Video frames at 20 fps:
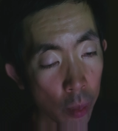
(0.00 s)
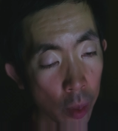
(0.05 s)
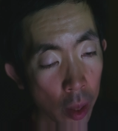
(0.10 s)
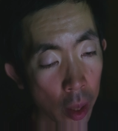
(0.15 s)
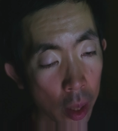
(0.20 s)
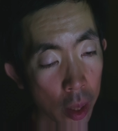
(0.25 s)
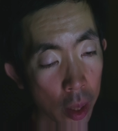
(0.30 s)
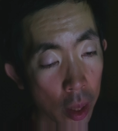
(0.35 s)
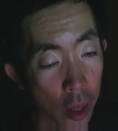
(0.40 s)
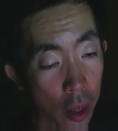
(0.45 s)
ら
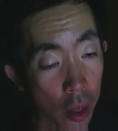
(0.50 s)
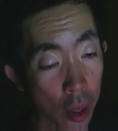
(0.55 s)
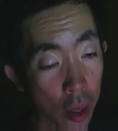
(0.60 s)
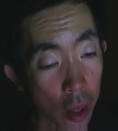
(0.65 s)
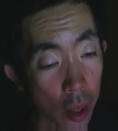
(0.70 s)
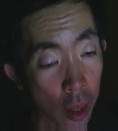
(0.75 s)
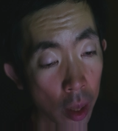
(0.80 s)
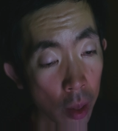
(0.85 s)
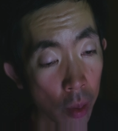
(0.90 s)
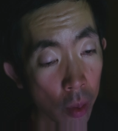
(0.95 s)
しい
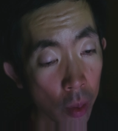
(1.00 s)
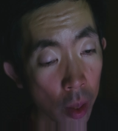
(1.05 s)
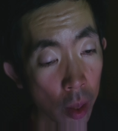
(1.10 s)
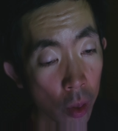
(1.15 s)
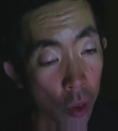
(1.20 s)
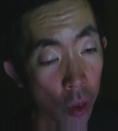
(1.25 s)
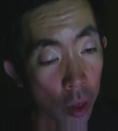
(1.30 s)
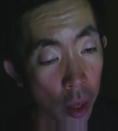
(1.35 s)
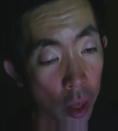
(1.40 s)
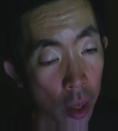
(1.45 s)
力のある
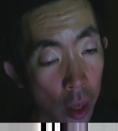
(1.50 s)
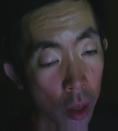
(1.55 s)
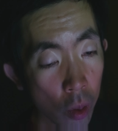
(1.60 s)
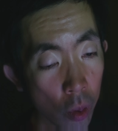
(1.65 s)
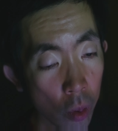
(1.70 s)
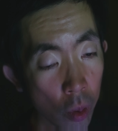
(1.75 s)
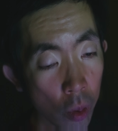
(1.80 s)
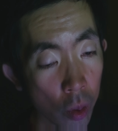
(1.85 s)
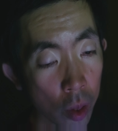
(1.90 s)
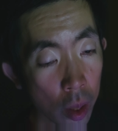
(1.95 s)
霊能
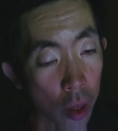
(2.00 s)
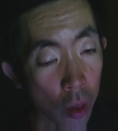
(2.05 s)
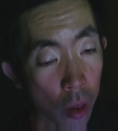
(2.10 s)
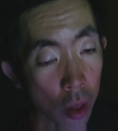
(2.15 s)
力者の